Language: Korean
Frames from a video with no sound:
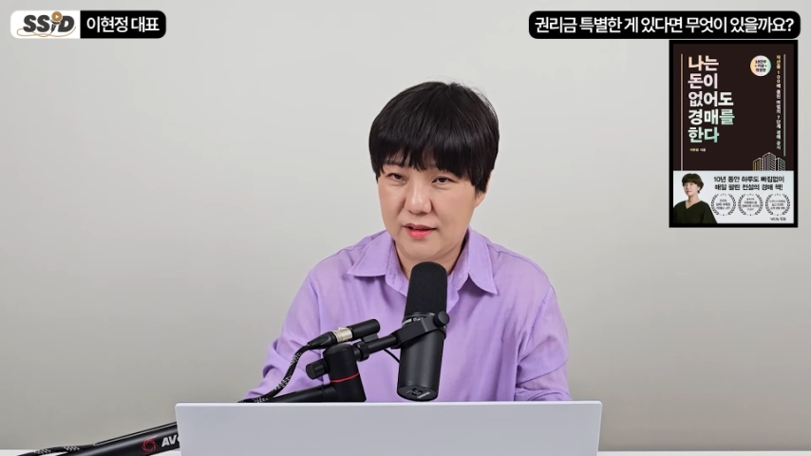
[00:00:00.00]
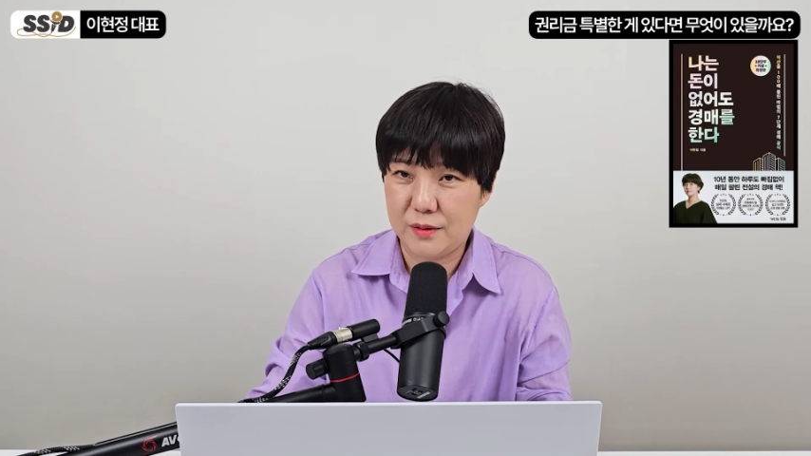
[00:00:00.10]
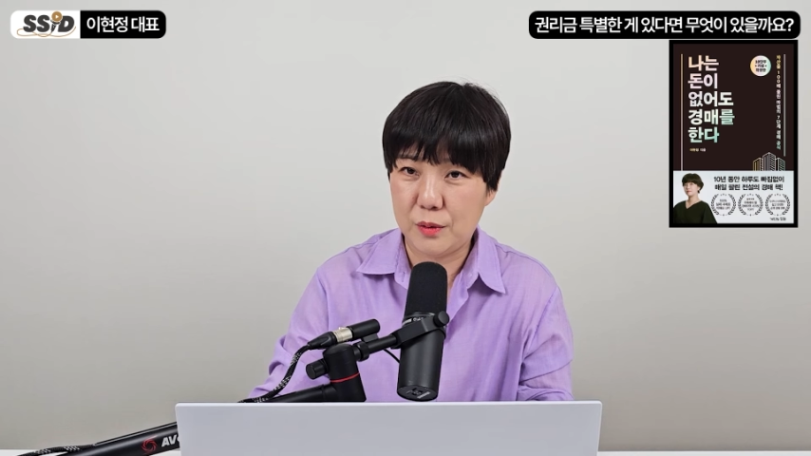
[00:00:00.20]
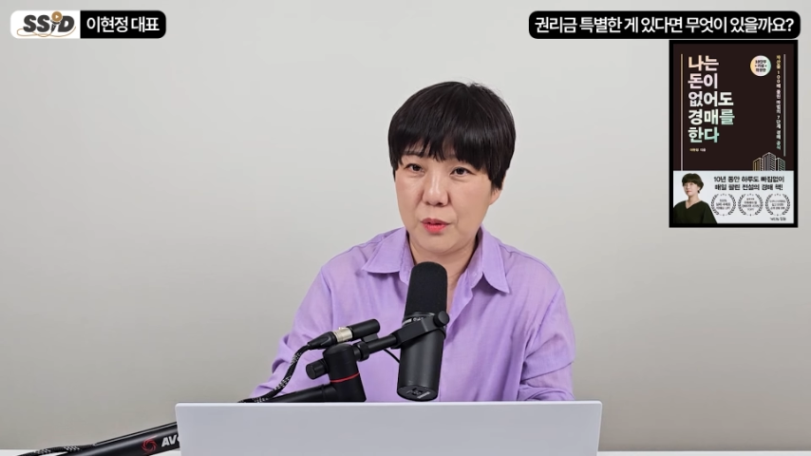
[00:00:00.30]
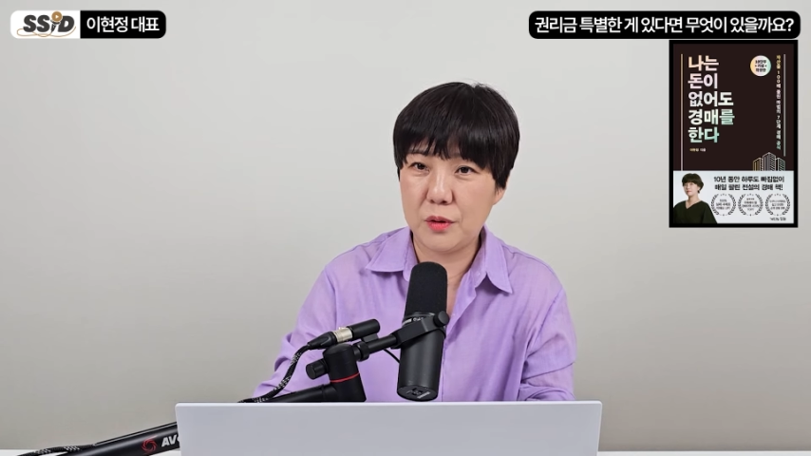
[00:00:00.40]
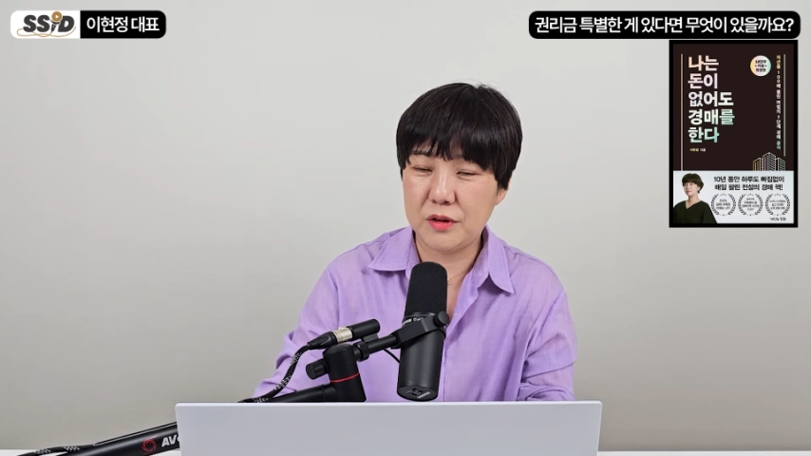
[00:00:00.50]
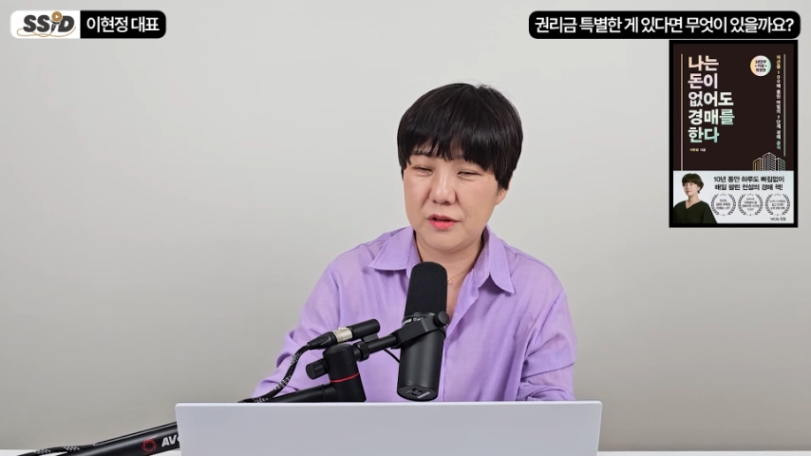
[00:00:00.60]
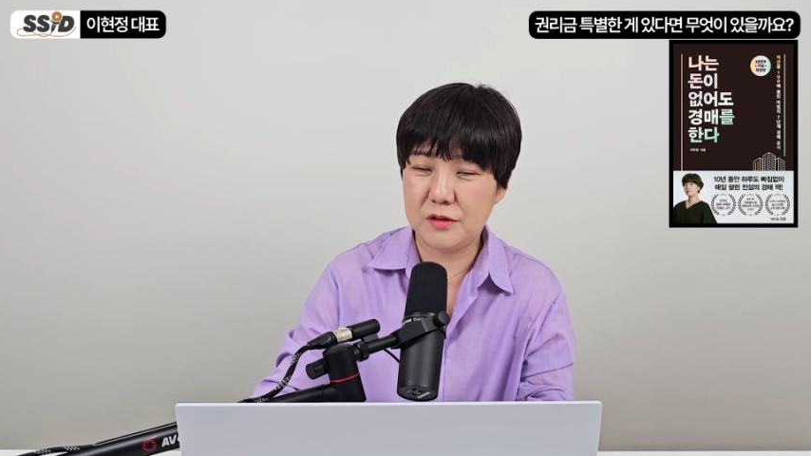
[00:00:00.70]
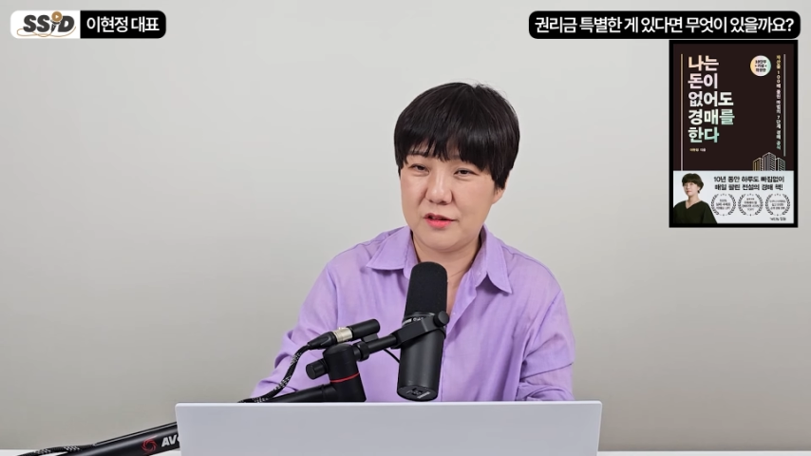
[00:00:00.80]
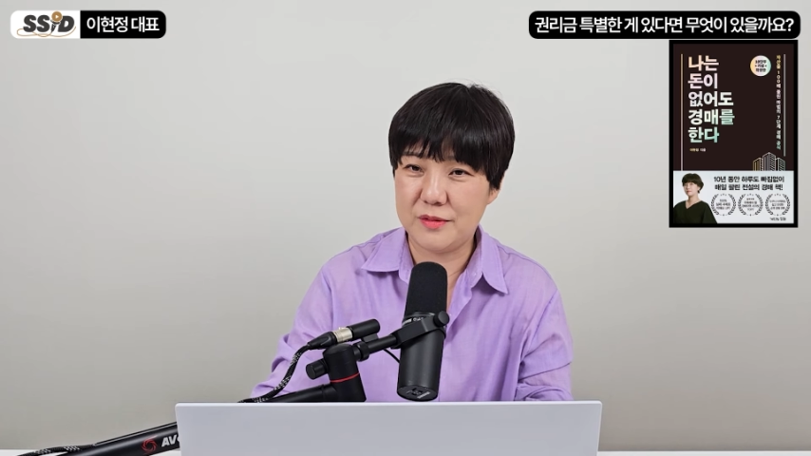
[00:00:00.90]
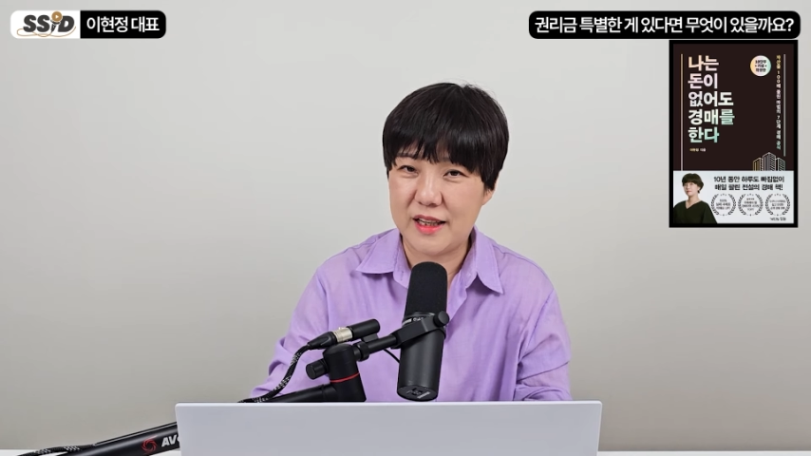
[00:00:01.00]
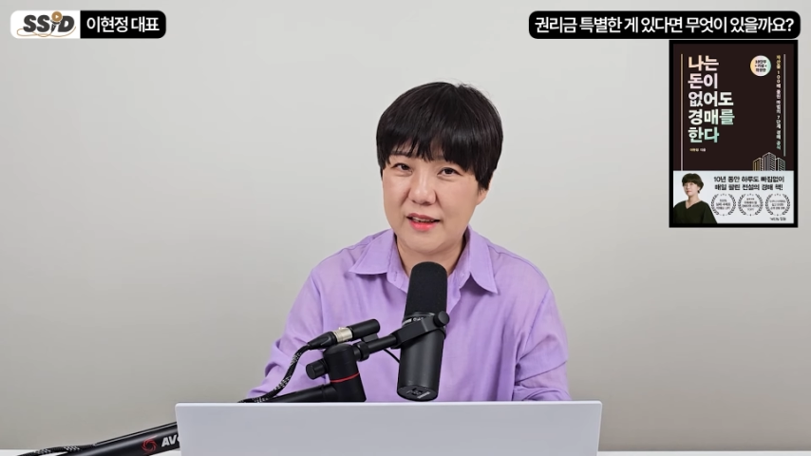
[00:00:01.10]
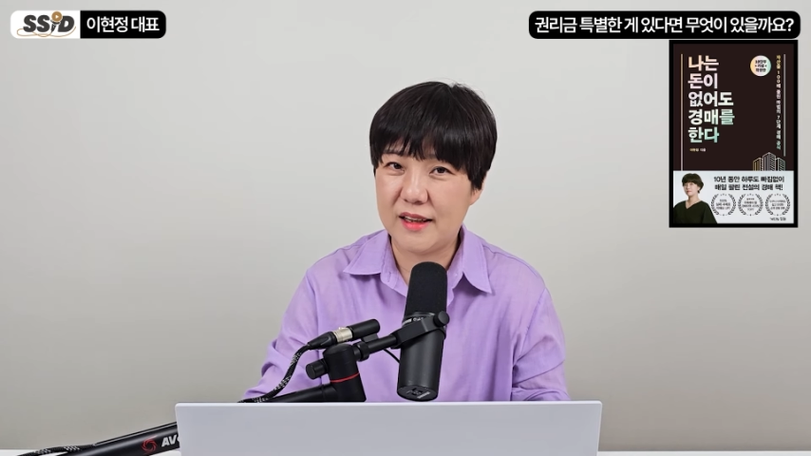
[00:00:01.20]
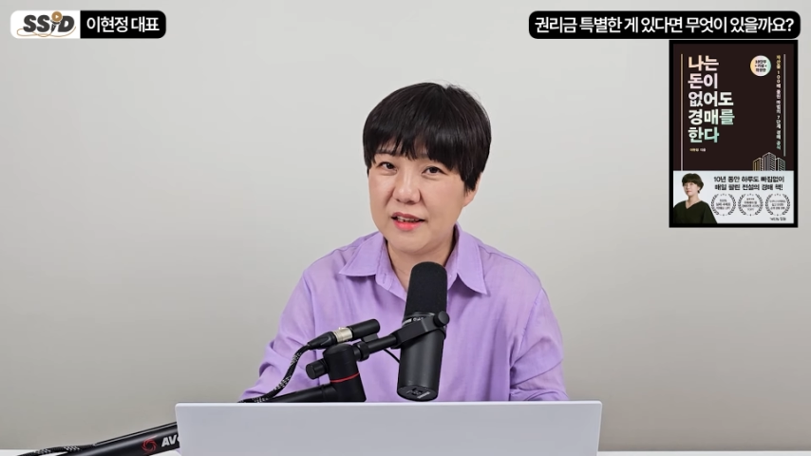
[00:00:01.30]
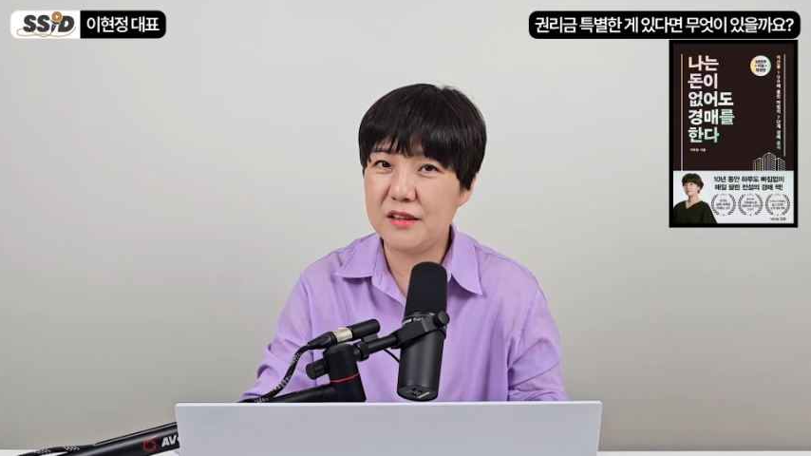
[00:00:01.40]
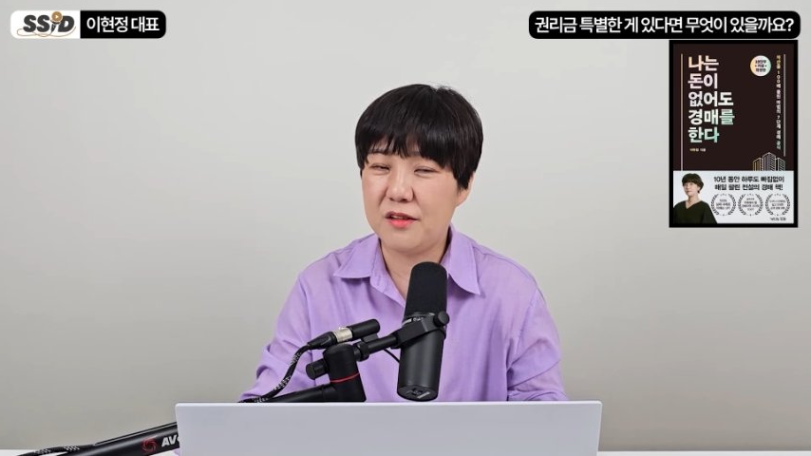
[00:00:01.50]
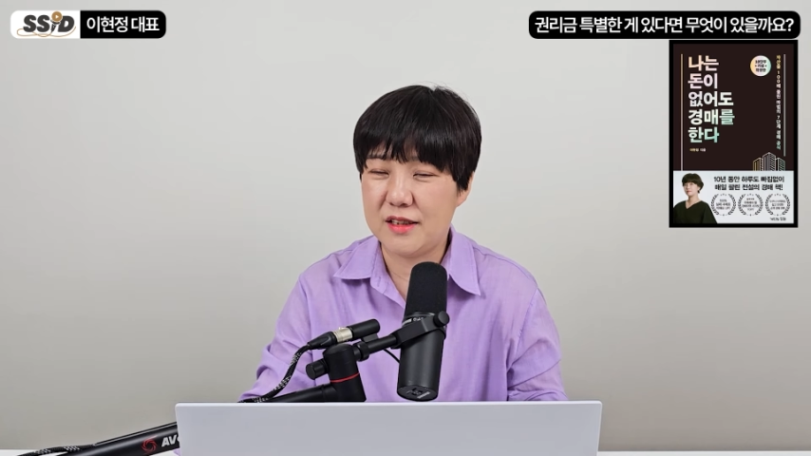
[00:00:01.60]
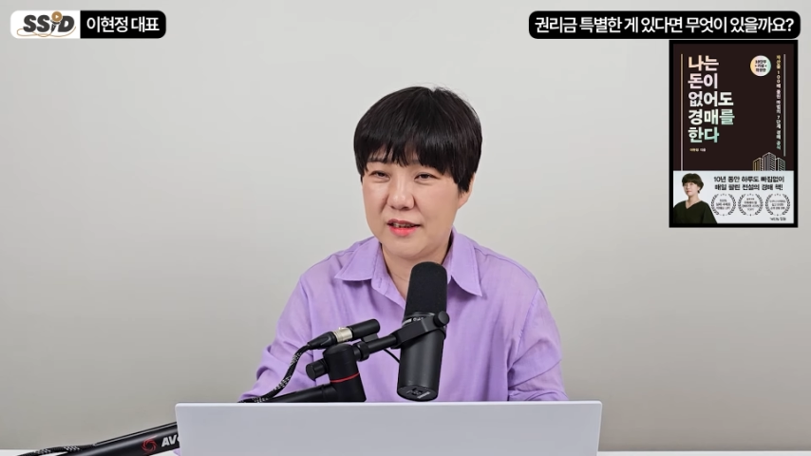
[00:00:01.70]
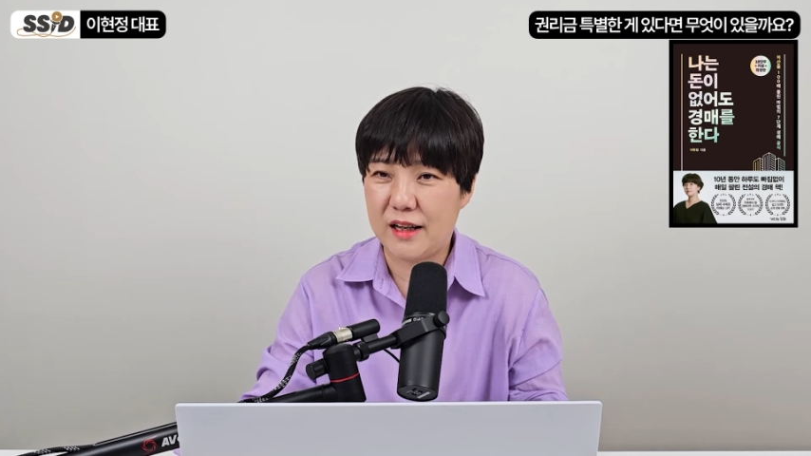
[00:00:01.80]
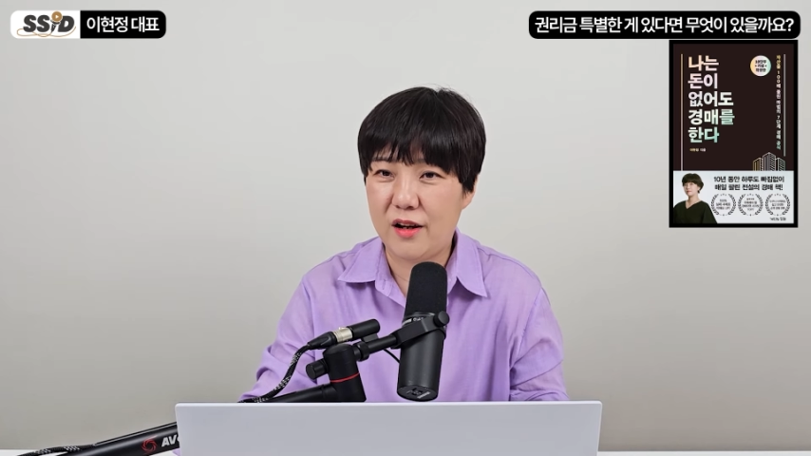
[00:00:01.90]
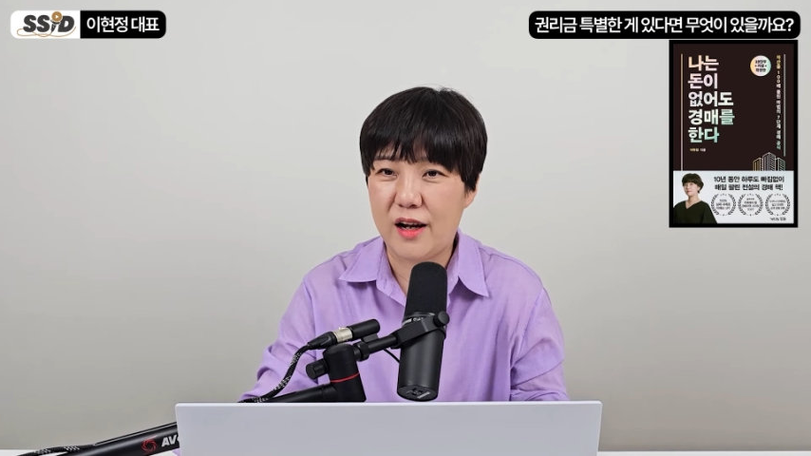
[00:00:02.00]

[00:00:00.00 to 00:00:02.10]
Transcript: 이런 것들도 좀 얘기해드렸잖아요.